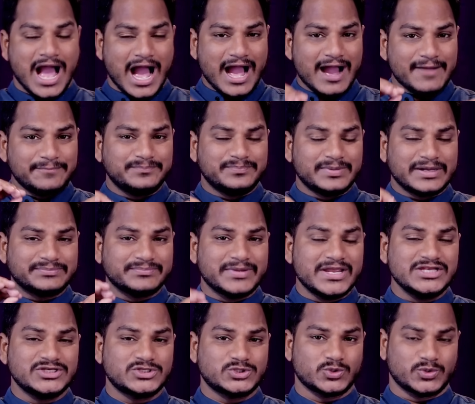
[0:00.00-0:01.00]
आप
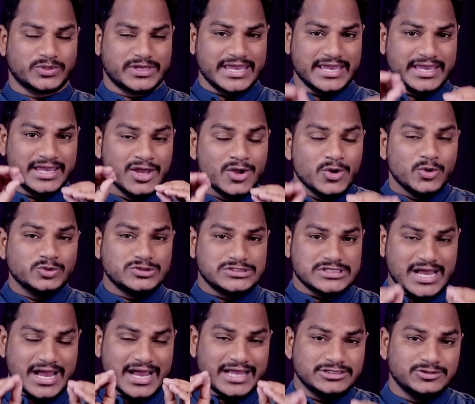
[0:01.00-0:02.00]
परमेश्वर के
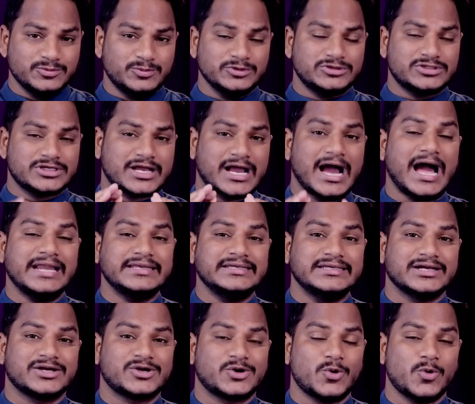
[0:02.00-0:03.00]
उस अद्भुत
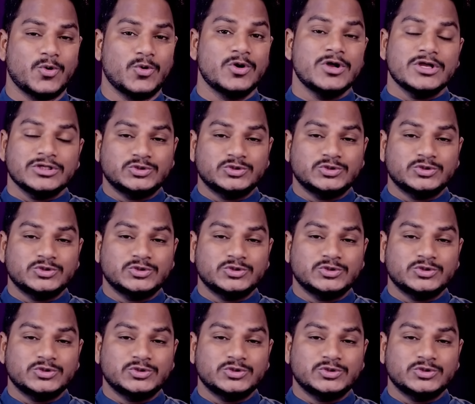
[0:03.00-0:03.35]
कार्य को